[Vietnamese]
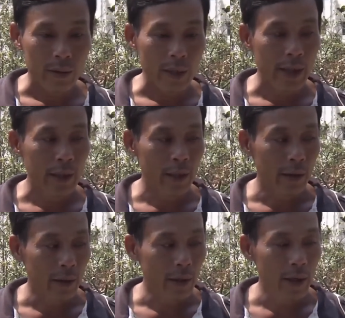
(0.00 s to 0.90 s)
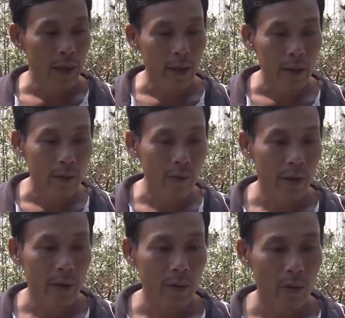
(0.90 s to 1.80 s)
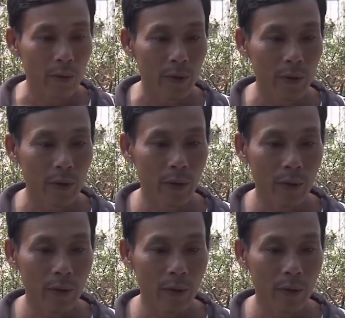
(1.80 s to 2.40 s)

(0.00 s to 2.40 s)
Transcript: đi trình tới chính quyền nhưng mà phường